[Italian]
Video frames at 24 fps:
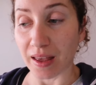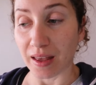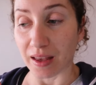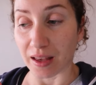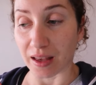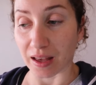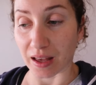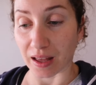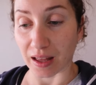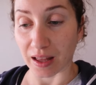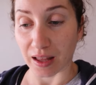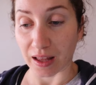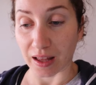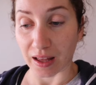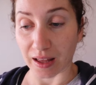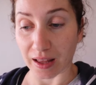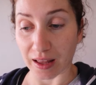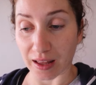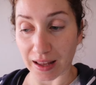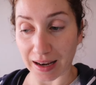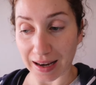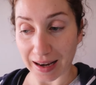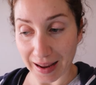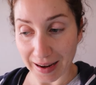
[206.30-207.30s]

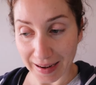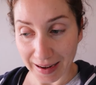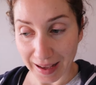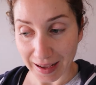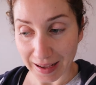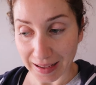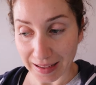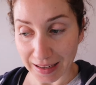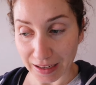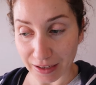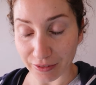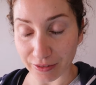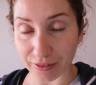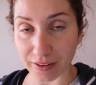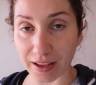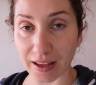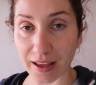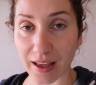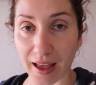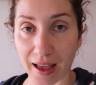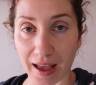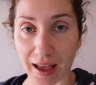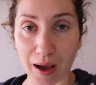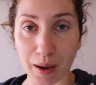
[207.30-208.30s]
eh,
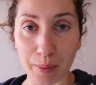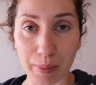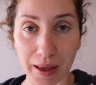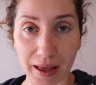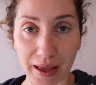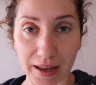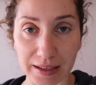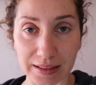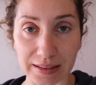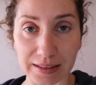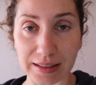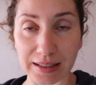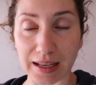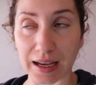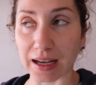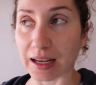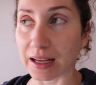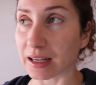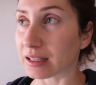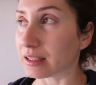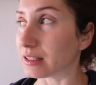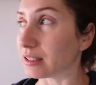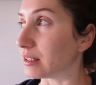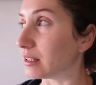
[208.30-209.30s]
l'anagrafe è
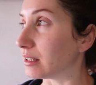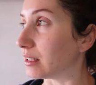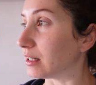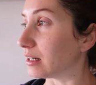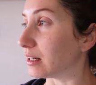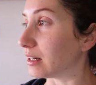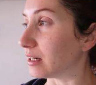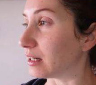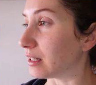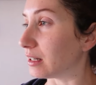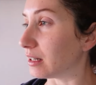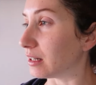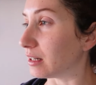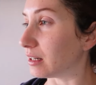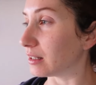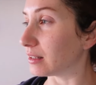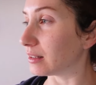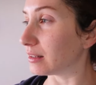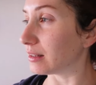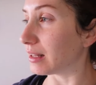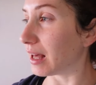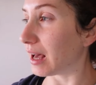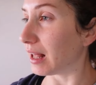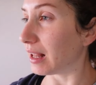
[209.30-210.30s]
aperta eh,
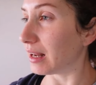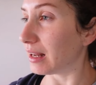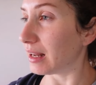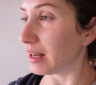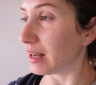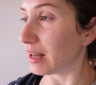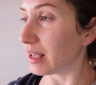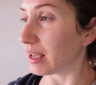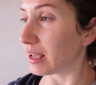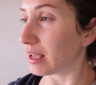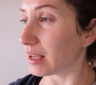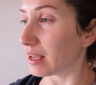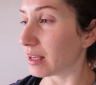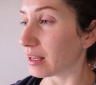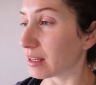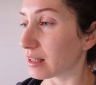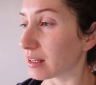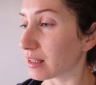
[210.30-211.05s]
dalle